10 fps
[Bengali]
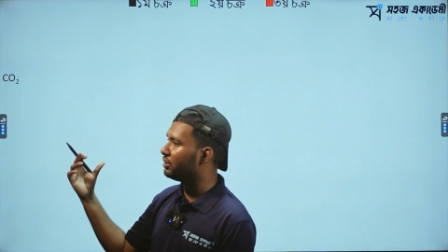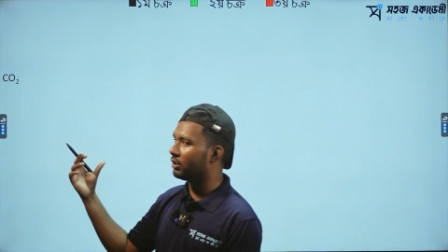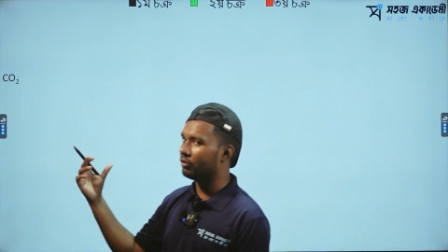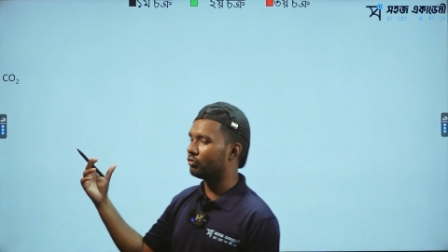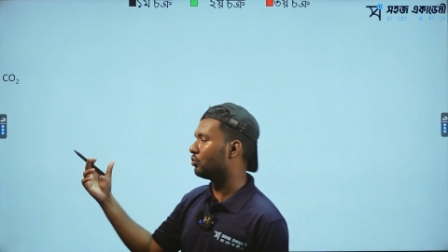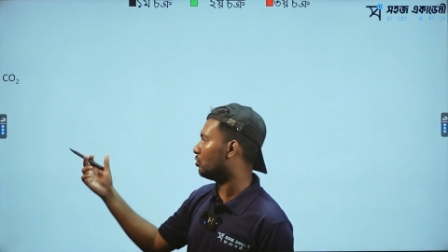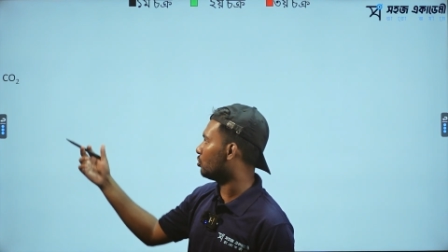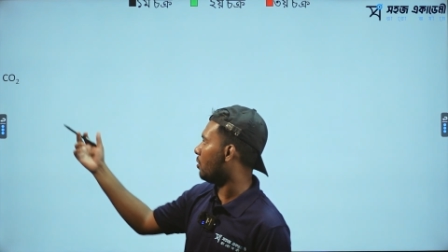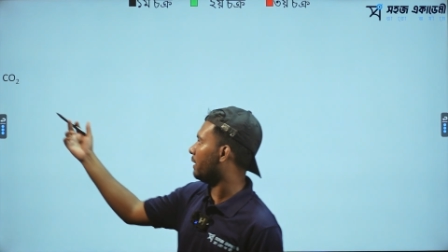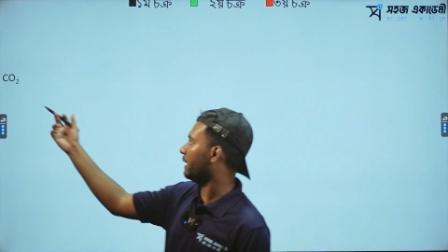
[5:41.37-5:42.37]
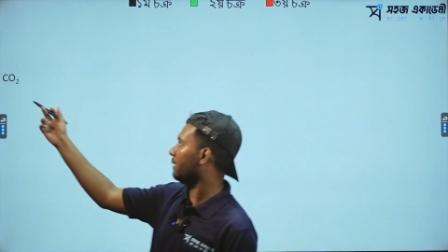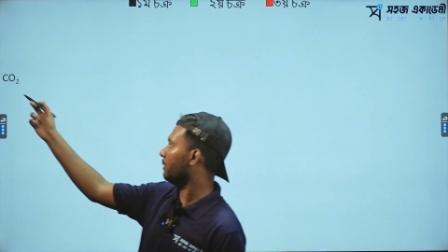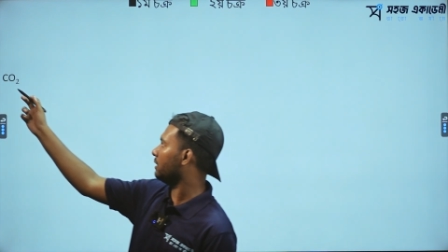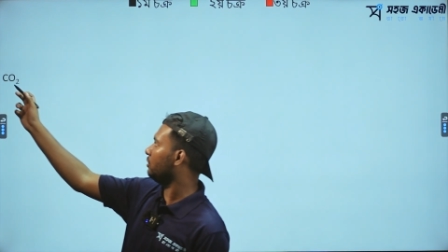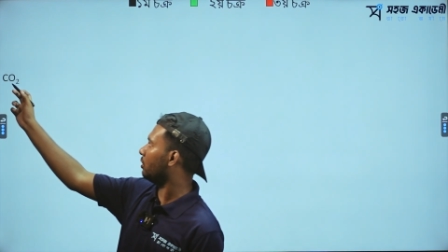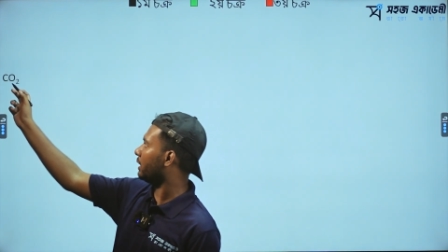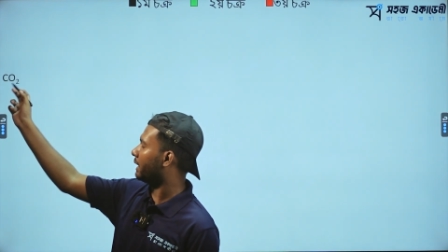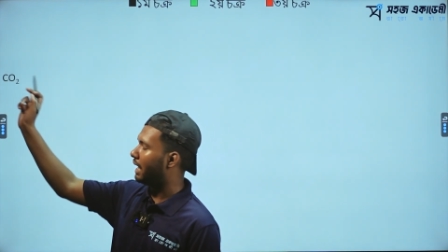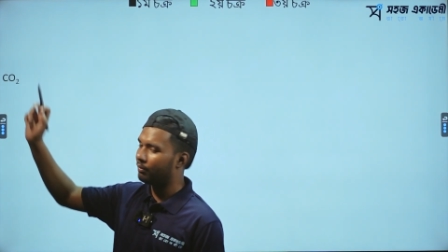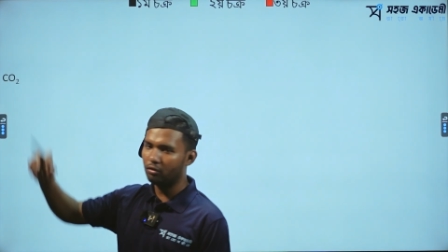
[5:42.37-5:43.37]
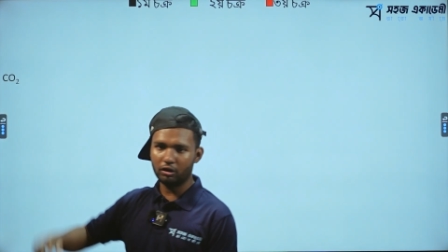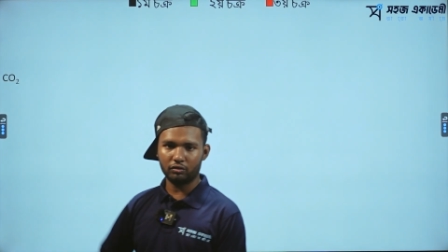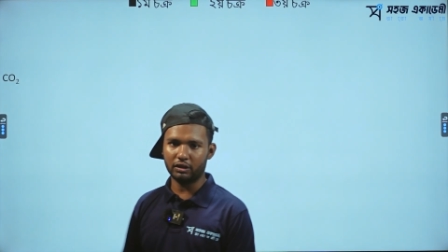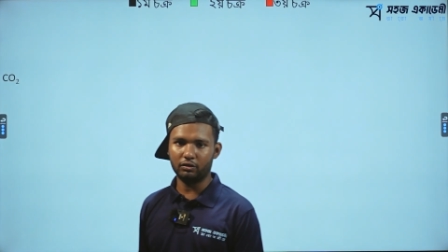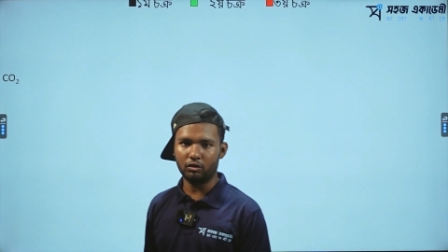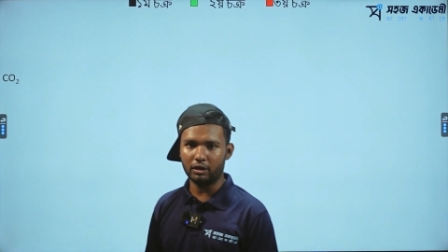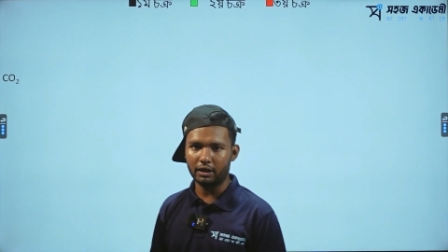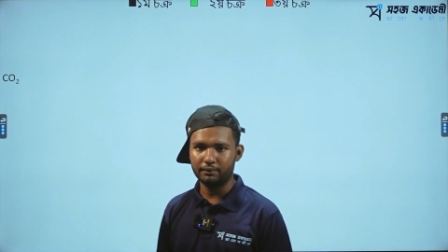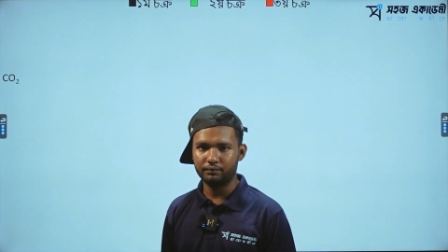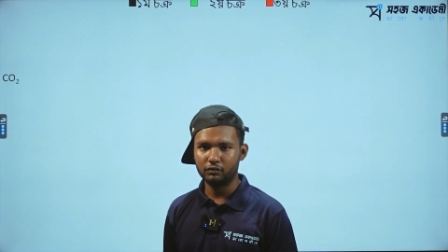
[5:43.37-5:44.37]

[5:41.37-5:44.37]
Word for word: বিজারণের জন্য সবার আগে আমার কি দরকার কার্বন ডাইঅক্সাইড দরকার